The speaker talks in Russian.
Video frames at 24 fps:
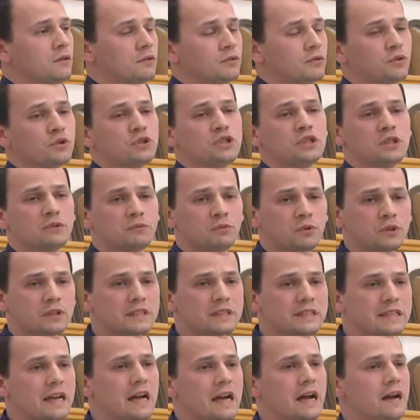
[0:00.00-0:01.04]
до
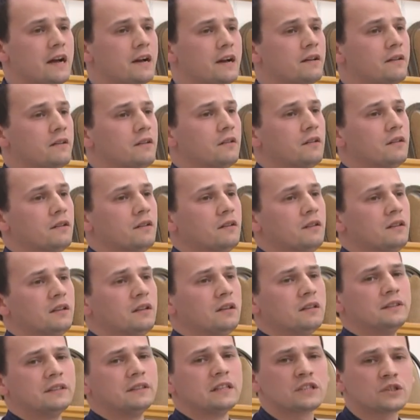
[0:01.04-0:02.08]
сегодня,
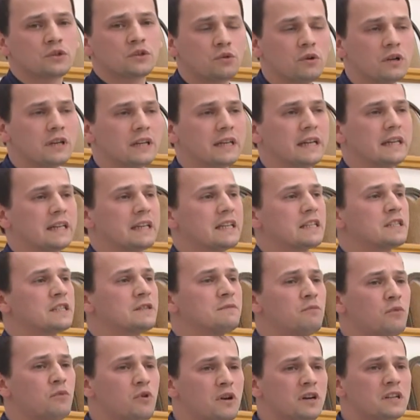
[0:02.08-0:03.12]
насколько я
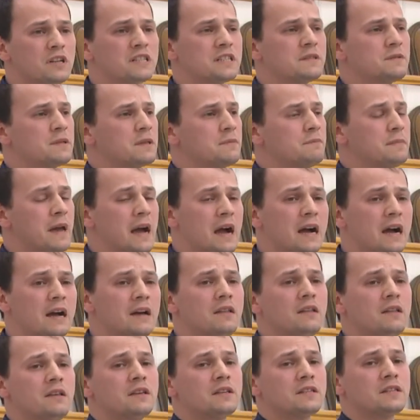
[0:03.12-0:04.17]
смог себя
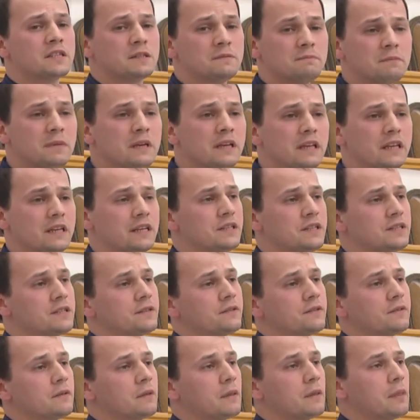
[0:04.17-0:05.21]
смирить.